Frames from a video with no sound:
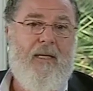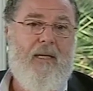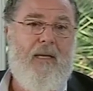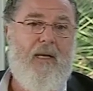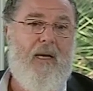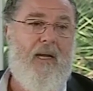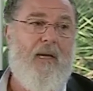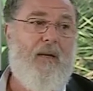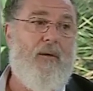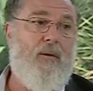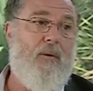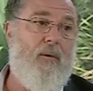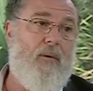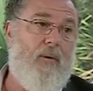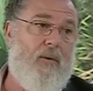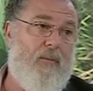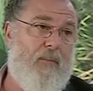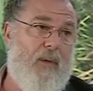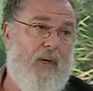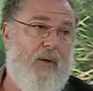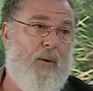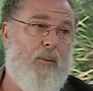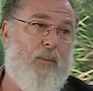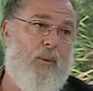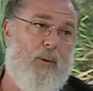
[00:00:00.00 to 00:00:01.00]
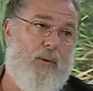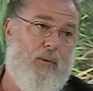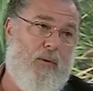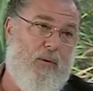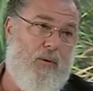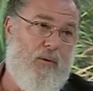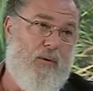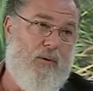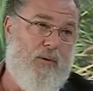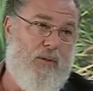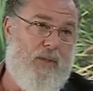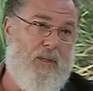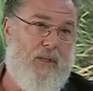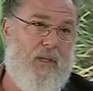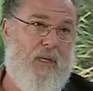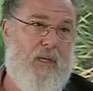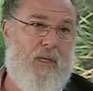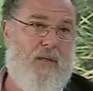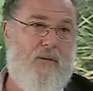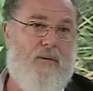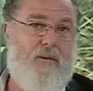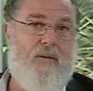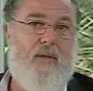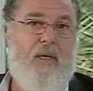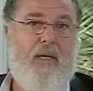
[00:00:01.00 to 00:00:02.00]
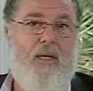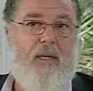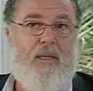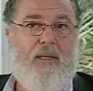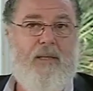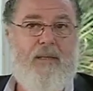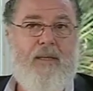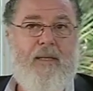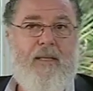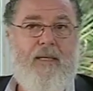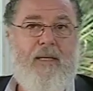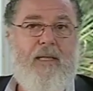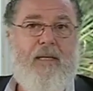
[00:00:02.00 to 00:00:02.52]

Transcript: las normas, los protocolos internacionales